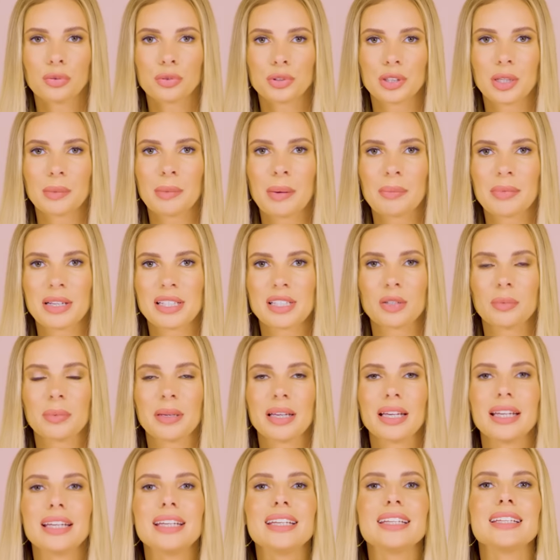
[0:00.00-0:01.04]
które mam na
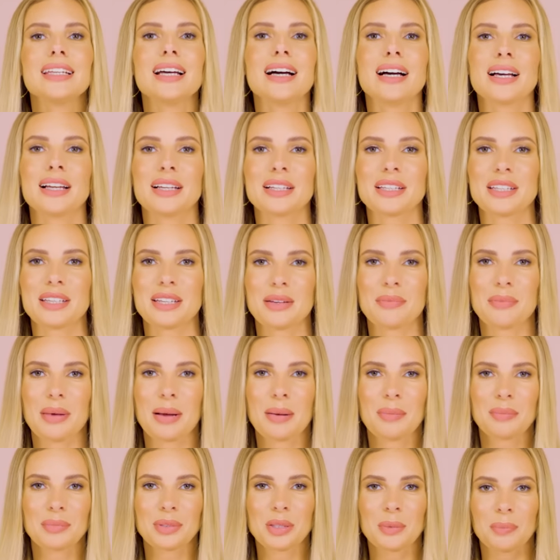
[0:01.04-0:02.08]
sobie, idealnie
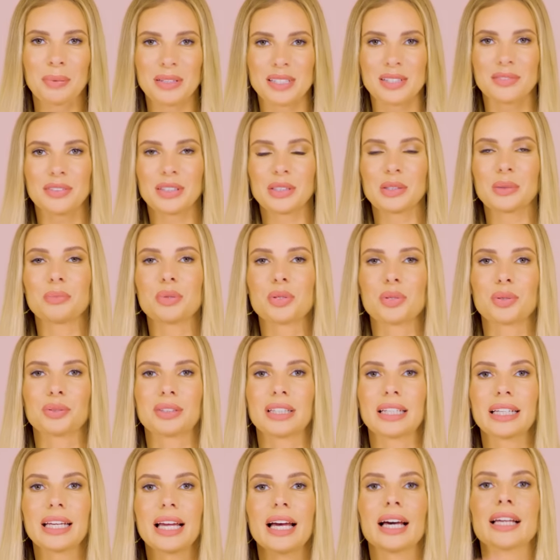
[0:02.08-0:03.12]
mam dopasowaną
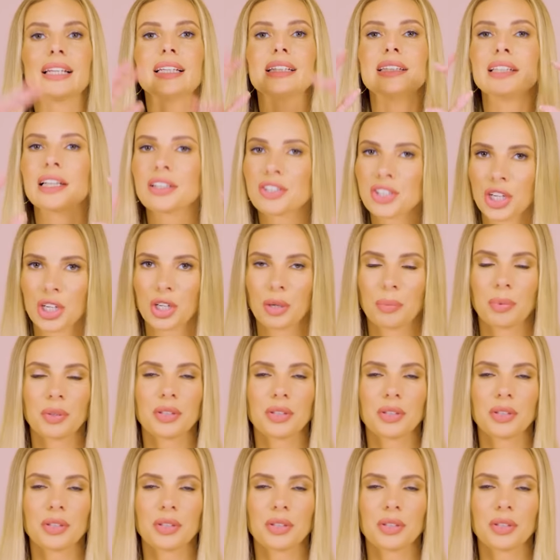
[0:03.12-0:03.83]
biżuterię, ale dlaczego?